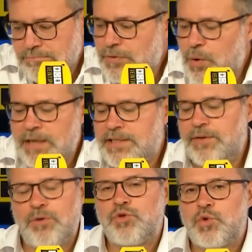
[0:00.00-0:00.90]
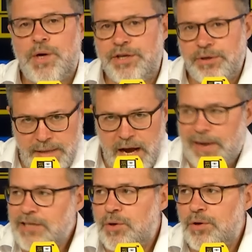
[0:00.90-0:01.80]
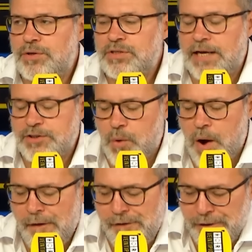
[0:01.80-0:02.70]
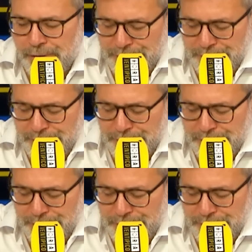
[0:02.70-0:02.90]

no ha sido un sueño. Ahora solo nos da sueño